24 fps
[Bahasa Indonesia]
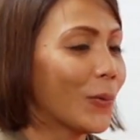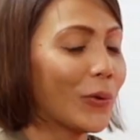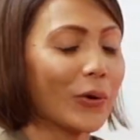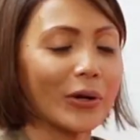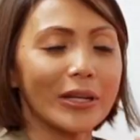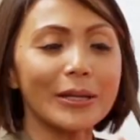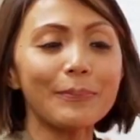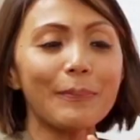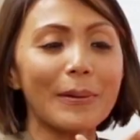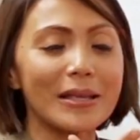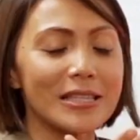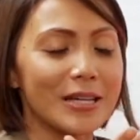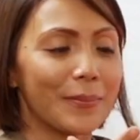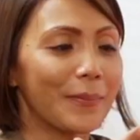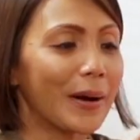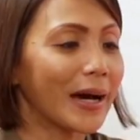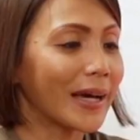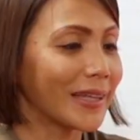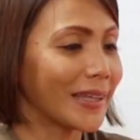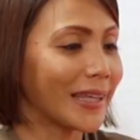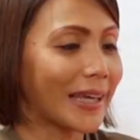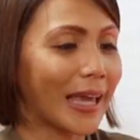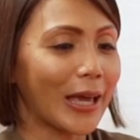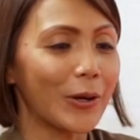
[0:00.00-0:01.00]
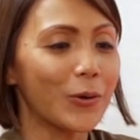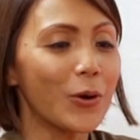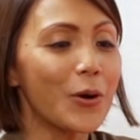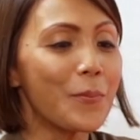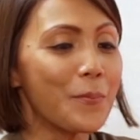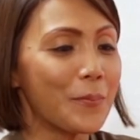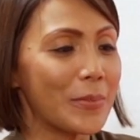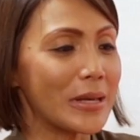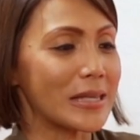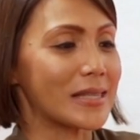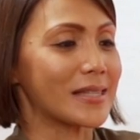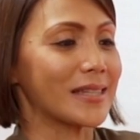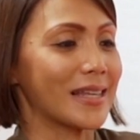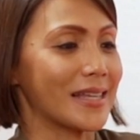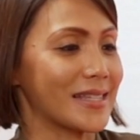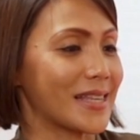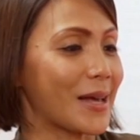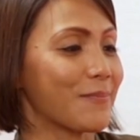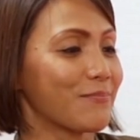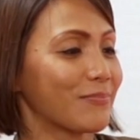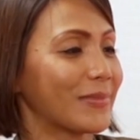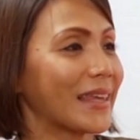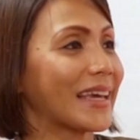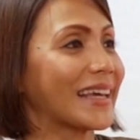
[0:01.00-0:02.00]
wah oh, ini panjang banget nih kayak gue miss nih
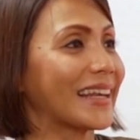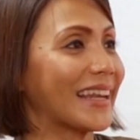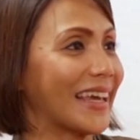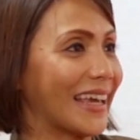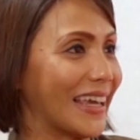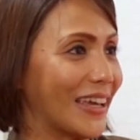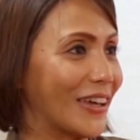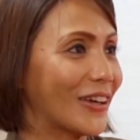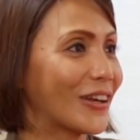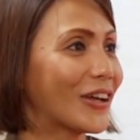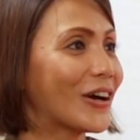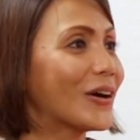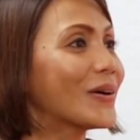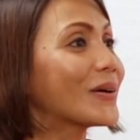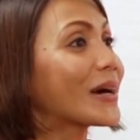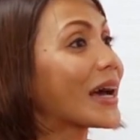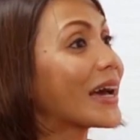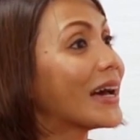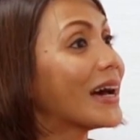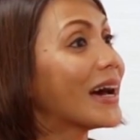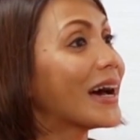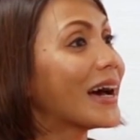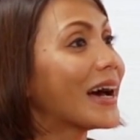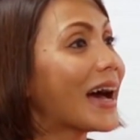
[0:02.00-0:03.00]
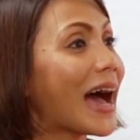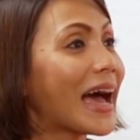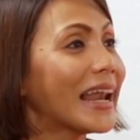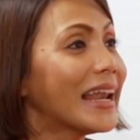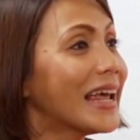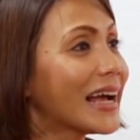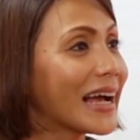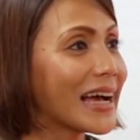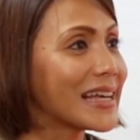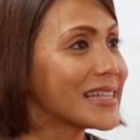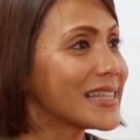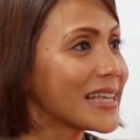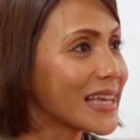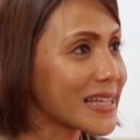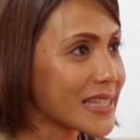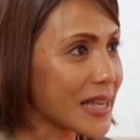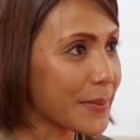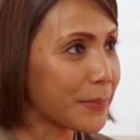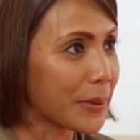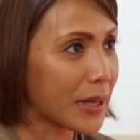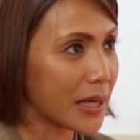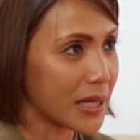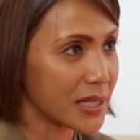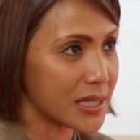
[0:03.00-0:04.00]
something nih, you know. Uh, ada nggak sih yang
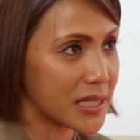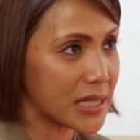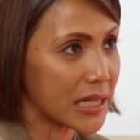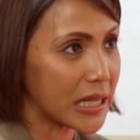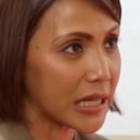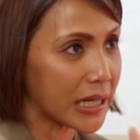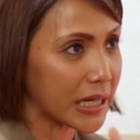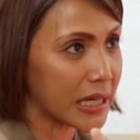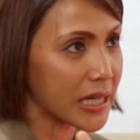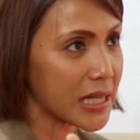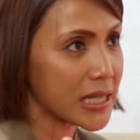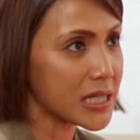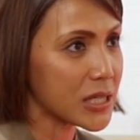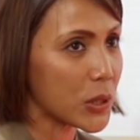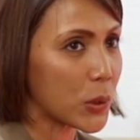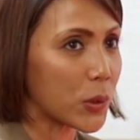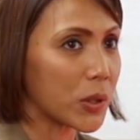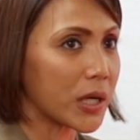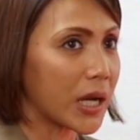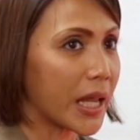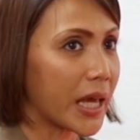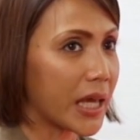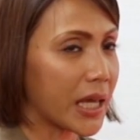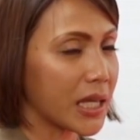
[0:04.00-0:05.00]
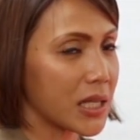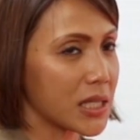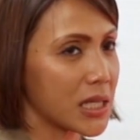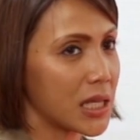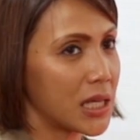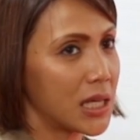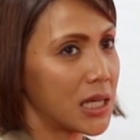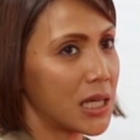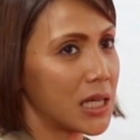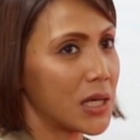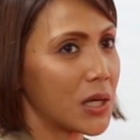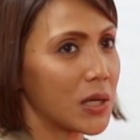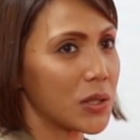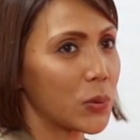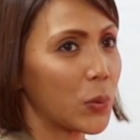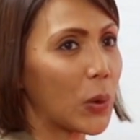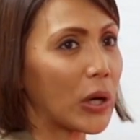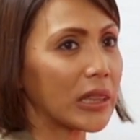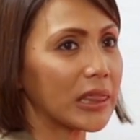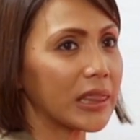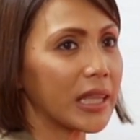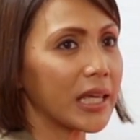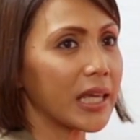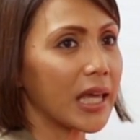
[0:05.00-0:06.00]
sampai series or like
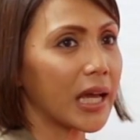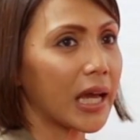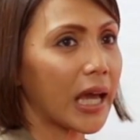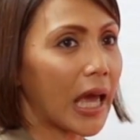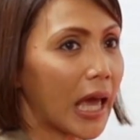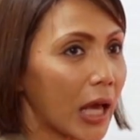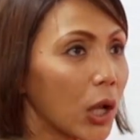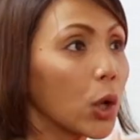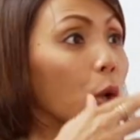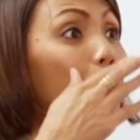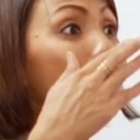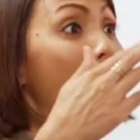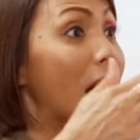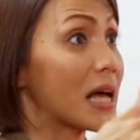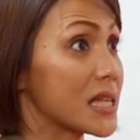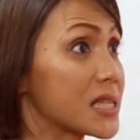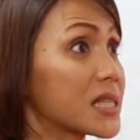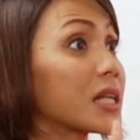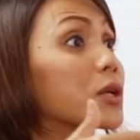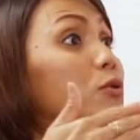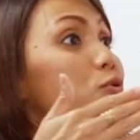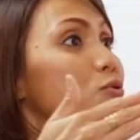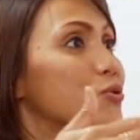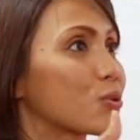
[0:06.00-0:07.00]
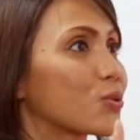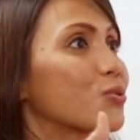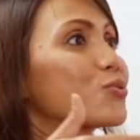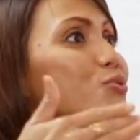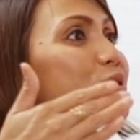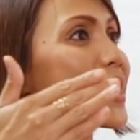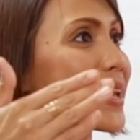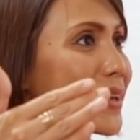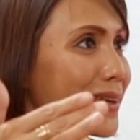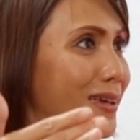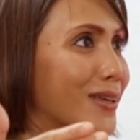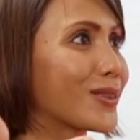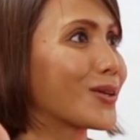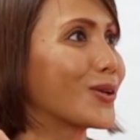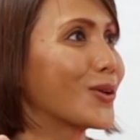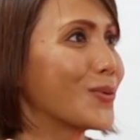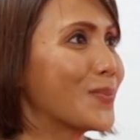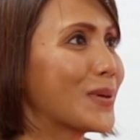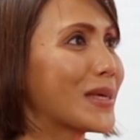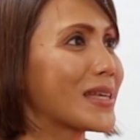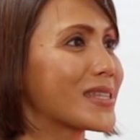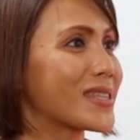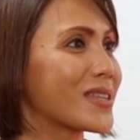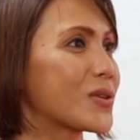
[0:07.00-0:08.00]
one thing yang kayak lu bahas terus-terusan gitu
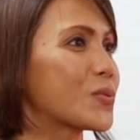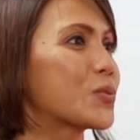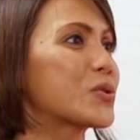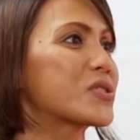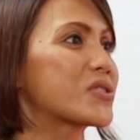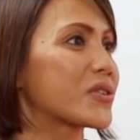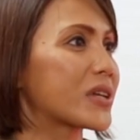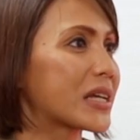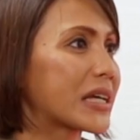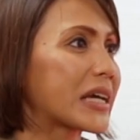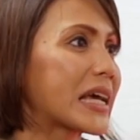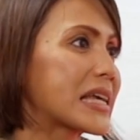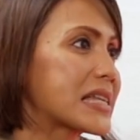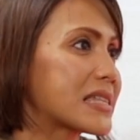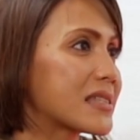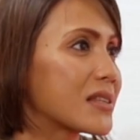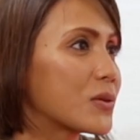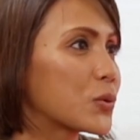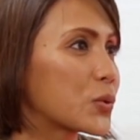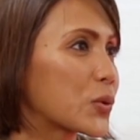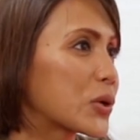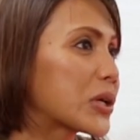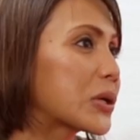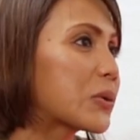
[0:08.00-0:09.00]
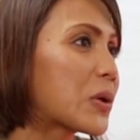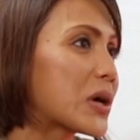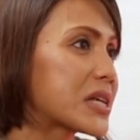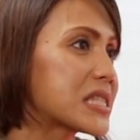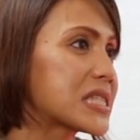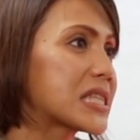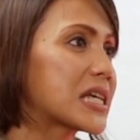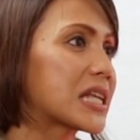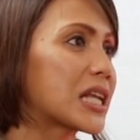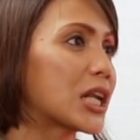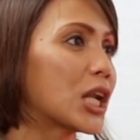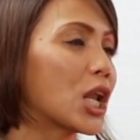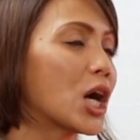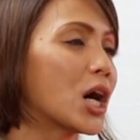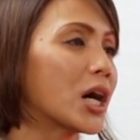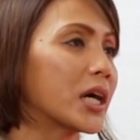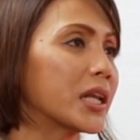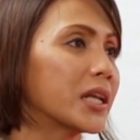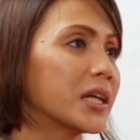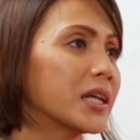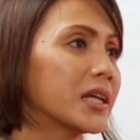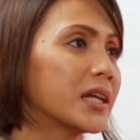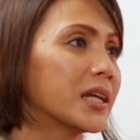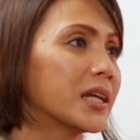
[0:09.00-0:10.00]
loh because it was request, requested a lot